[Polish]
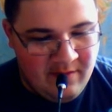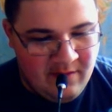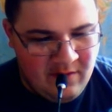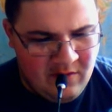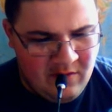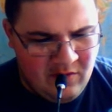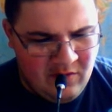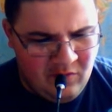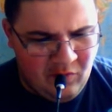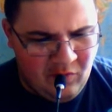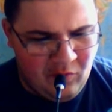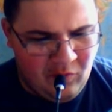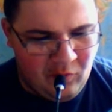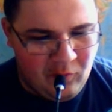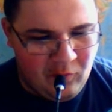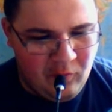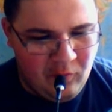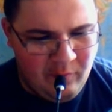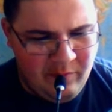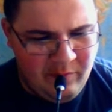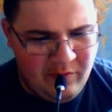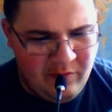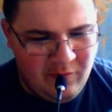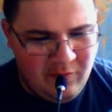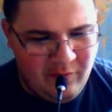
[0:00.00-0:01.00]

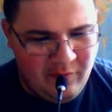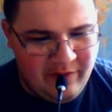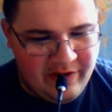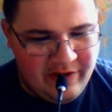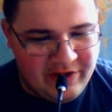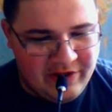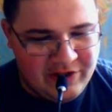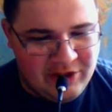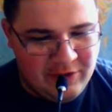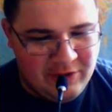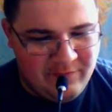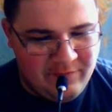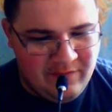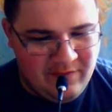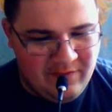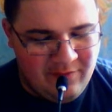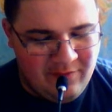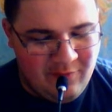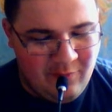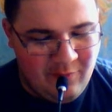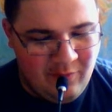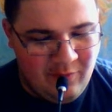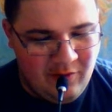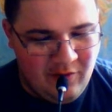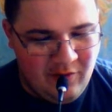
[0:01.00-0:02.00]
Scooby-Doo i Kryształowy
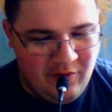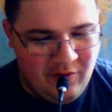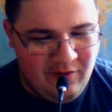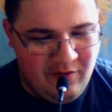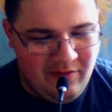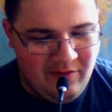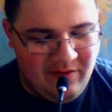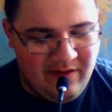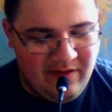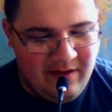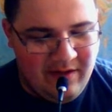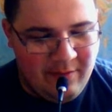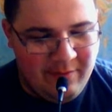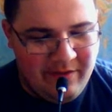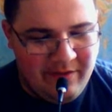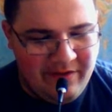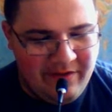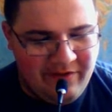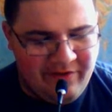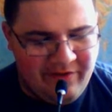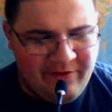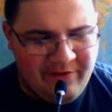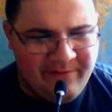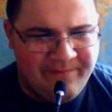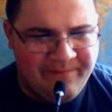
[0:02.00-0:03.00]
Zdrój
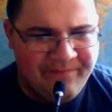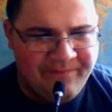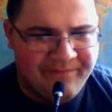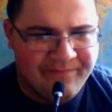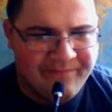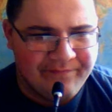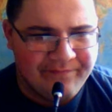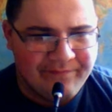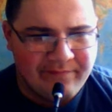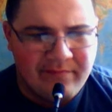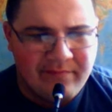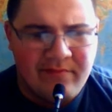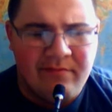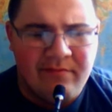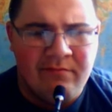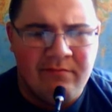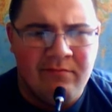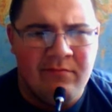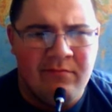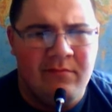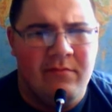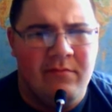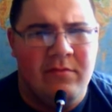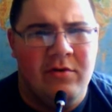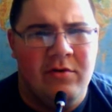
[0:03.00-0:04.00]
oglądałeś?
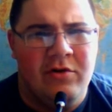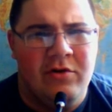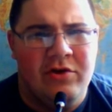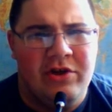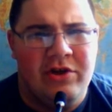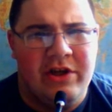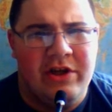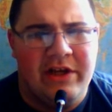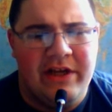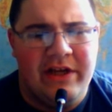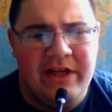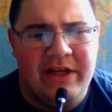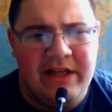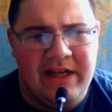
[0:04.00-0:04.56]
Może kilka